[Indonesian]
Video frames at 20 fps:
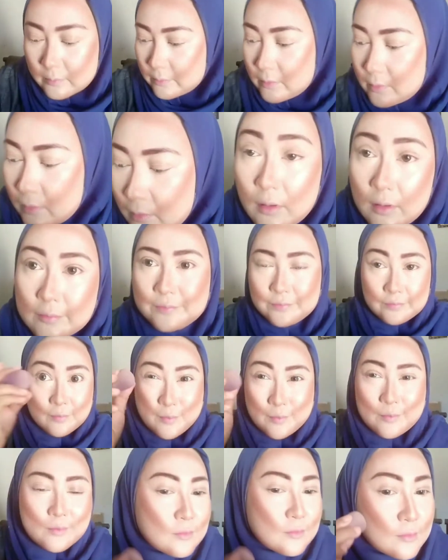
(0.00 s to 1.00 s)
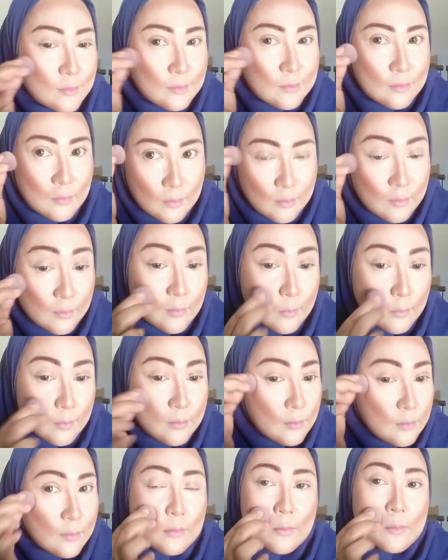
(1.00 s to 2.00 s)
antara shading
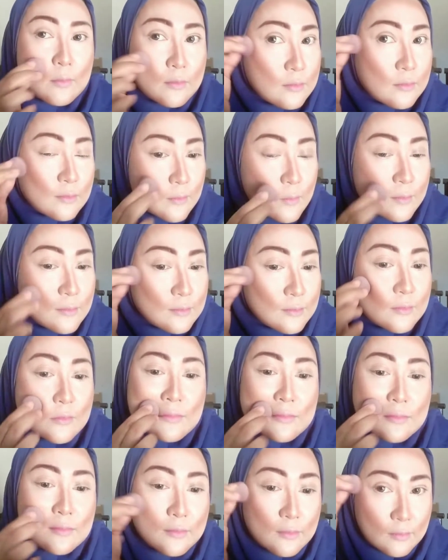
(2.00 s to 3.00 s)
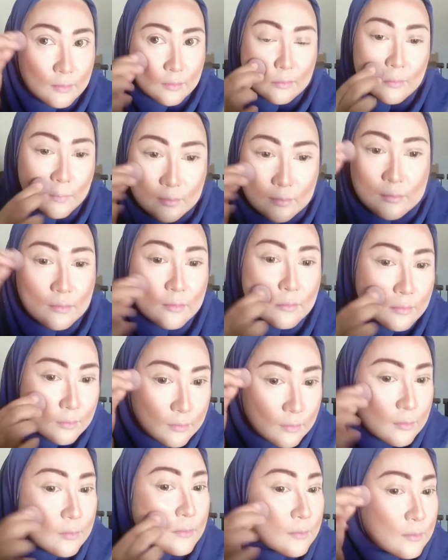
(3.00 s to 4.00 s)
kiri hidung dan shading kanan itu
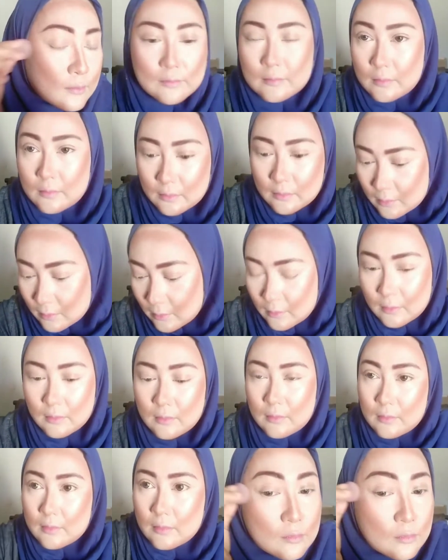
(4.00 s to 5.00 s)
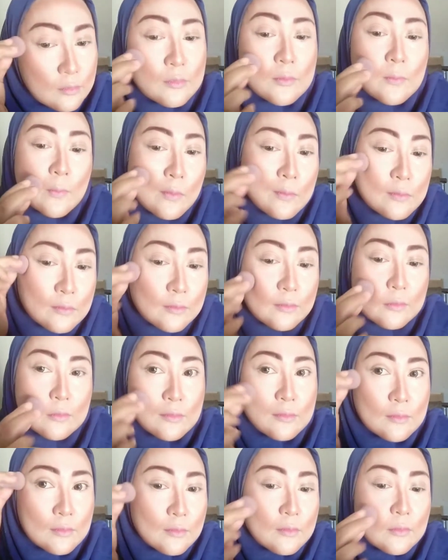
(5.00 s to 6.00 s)
harus
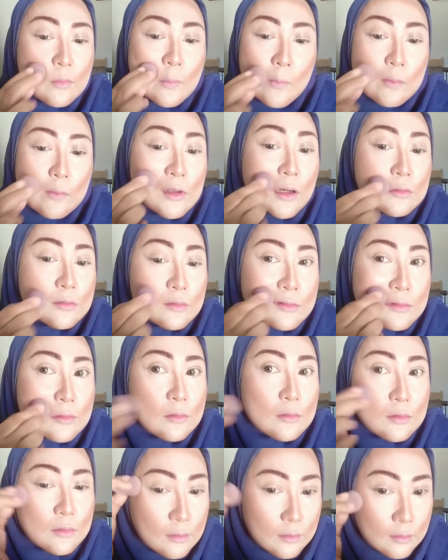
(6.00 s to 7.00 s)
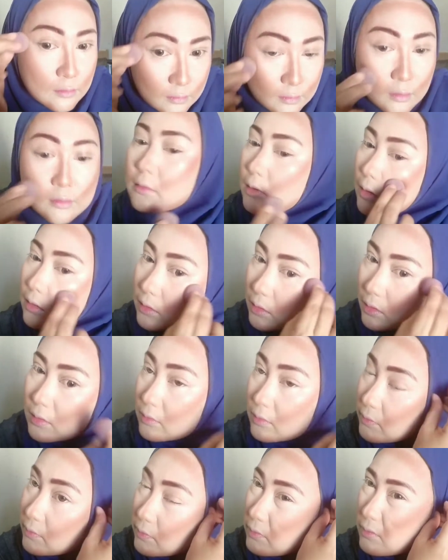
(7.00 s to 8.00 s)
sedekat mungkin gitu ya
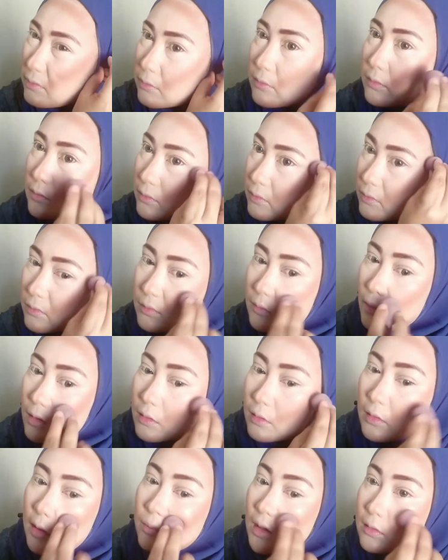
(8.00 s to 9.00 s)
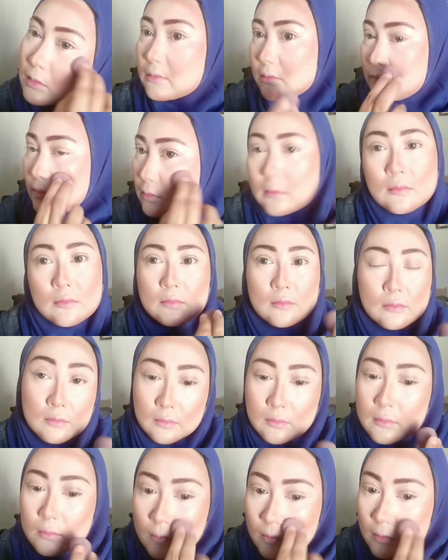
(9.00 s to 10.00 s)
jadi ini aku coba praktekin lalu ini
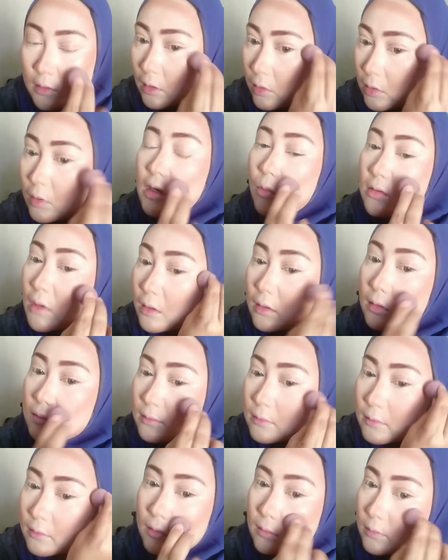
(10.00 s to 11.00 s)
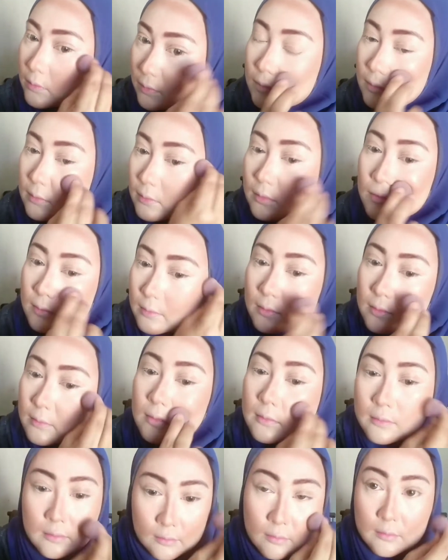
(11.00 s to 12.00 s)
aku blend menggunakan
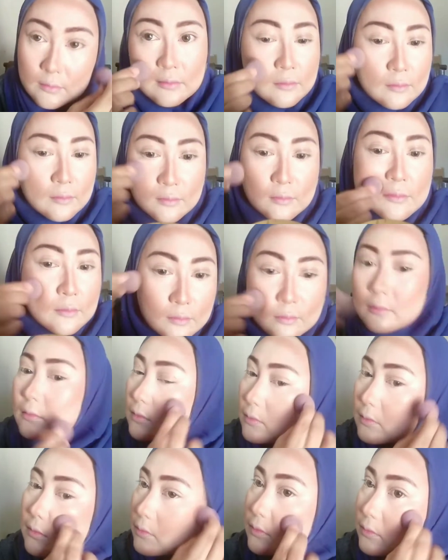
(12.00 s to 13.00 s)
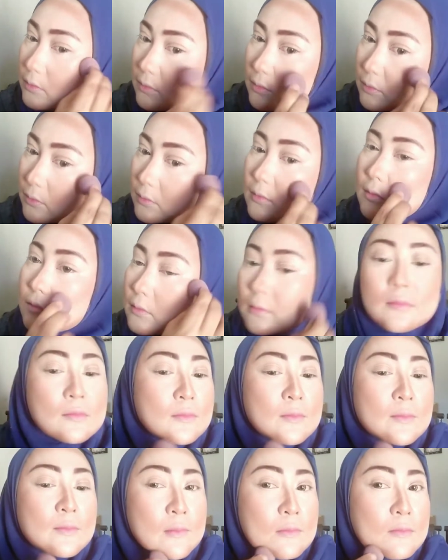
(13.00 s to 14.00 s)
spons yang tentunya
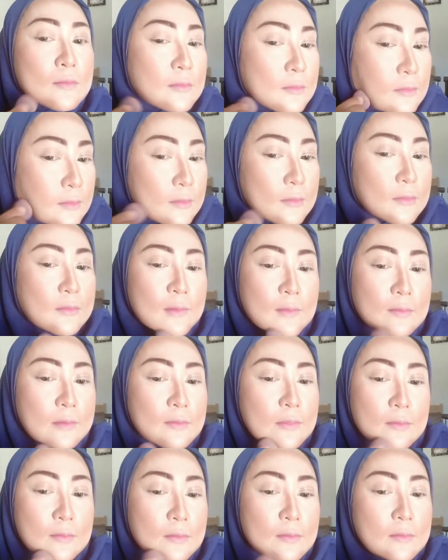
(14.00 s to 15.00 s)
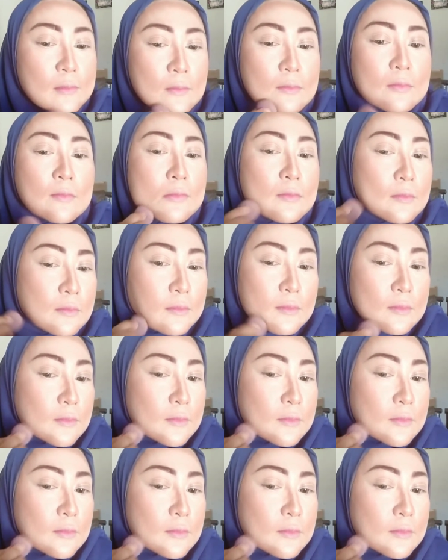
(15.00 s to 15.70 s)
sudah aku basahi